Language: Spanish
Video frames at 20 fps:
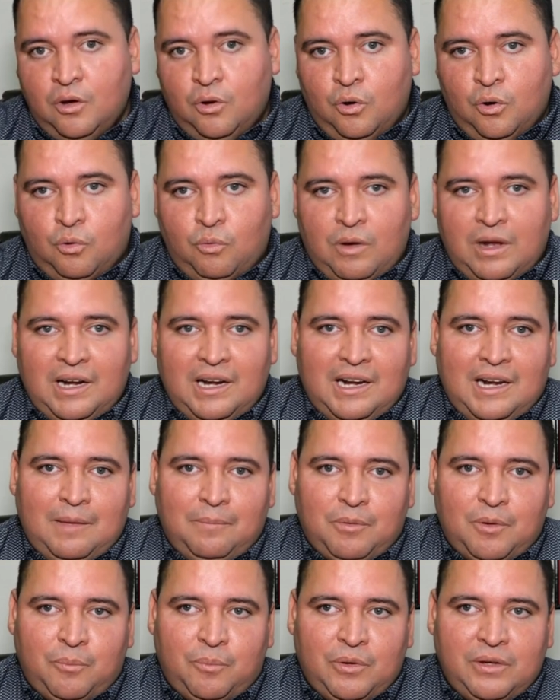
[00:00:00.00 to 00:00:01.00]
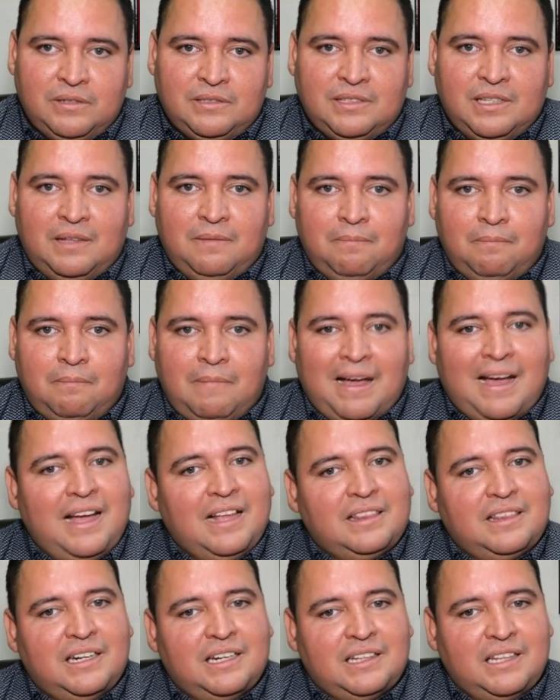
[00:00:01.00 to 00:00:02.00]
o cuál es la propuesta más
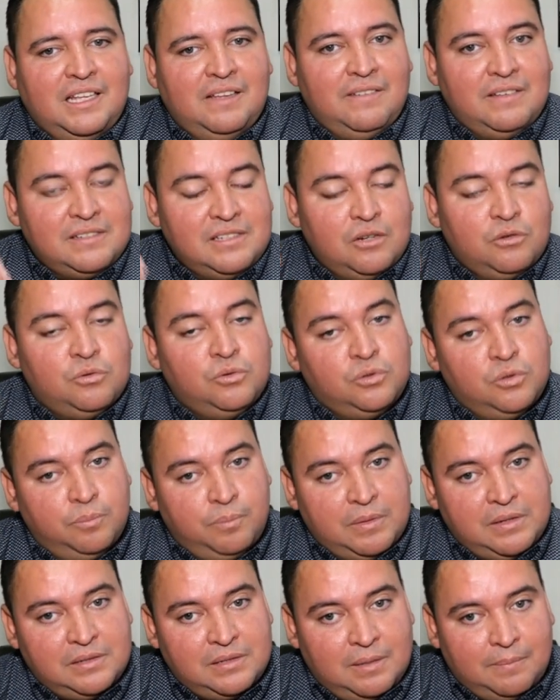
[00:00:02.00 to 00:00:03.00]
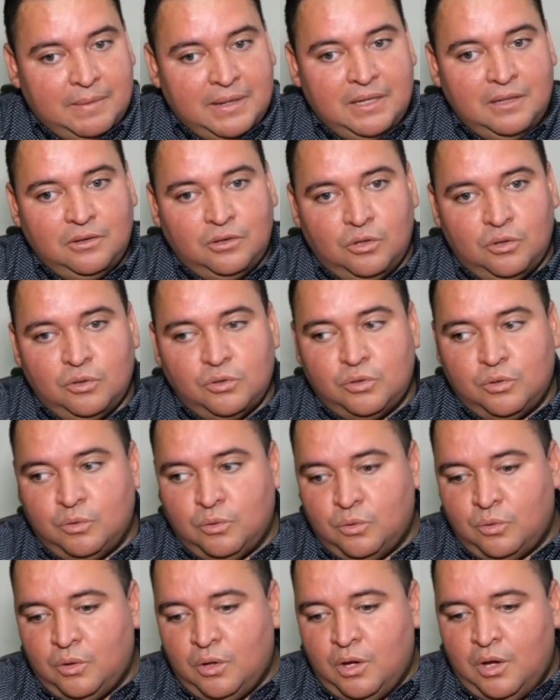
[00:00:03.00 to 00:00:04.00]
atractiva según su pensamiento o
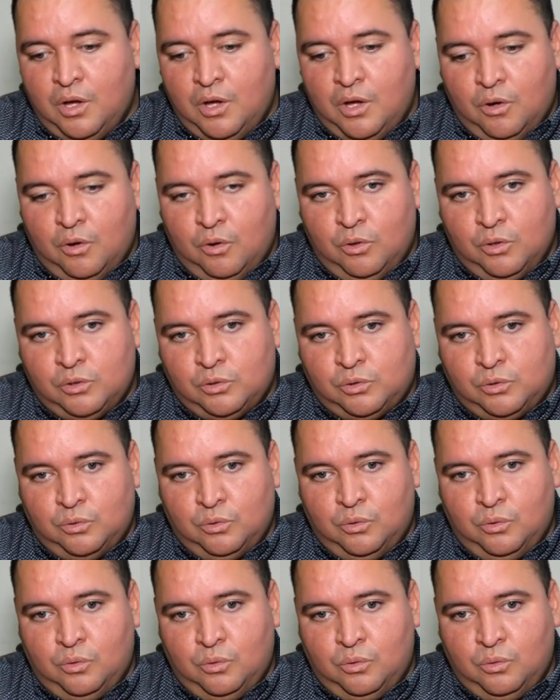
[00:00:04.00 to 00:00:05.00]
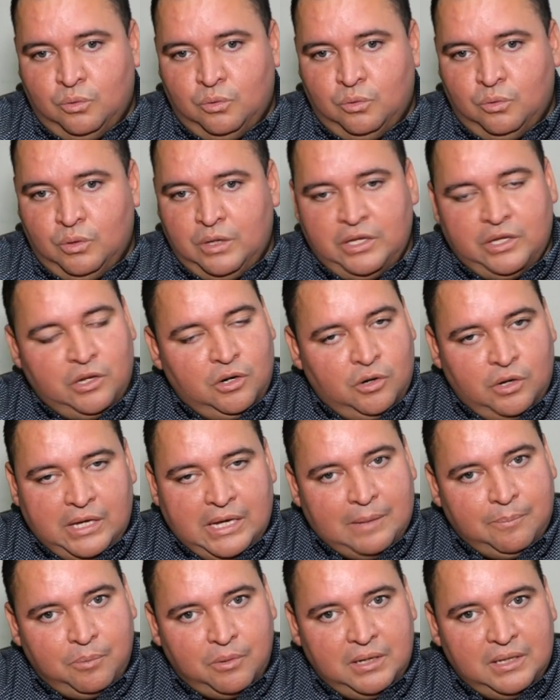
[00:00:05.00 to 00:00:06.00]
su o su
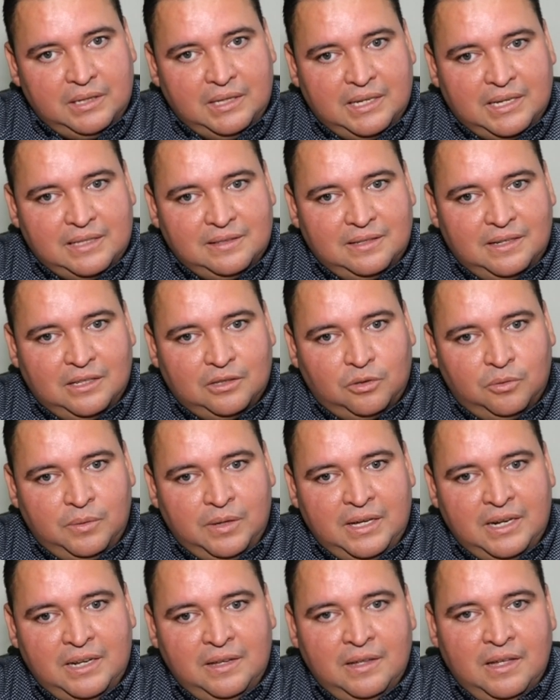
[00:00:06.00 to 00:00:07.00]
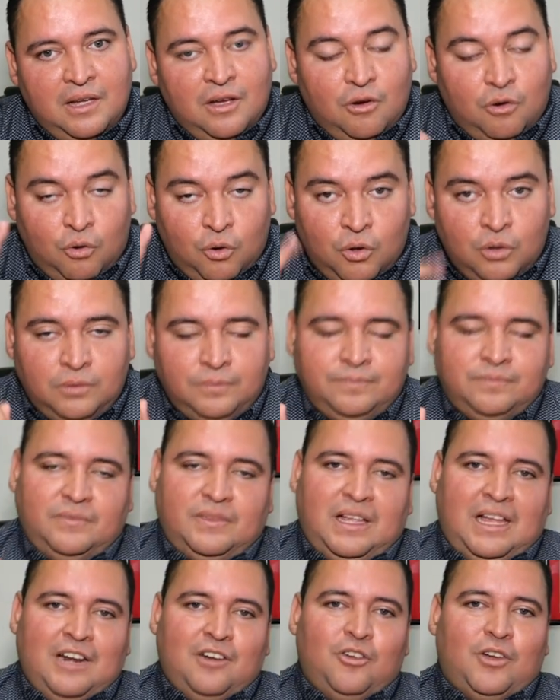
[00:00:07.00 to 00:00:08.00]
ideología política si la tuviera, o
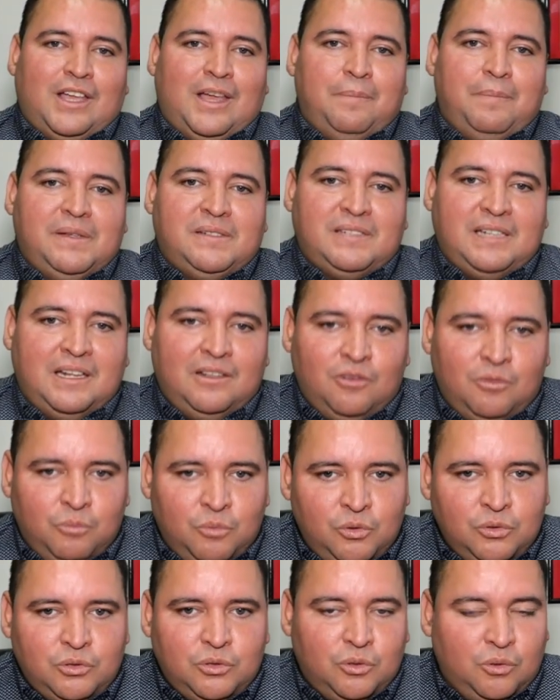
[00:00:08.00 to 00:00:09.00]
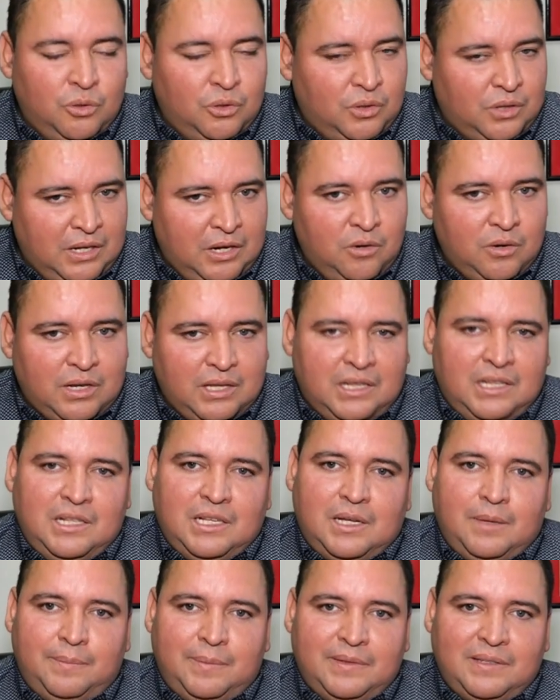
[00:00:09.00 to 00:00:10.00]
algo que ha pesado mucho, o creo que
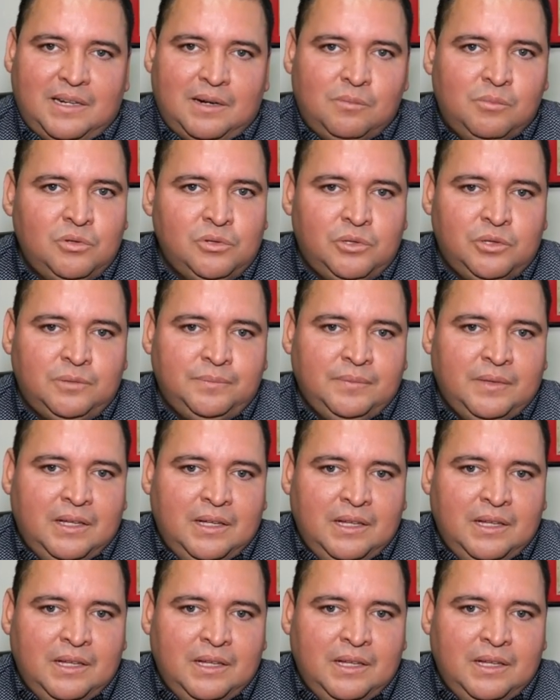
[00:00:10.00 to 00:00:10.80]
tiene que pesar mucho,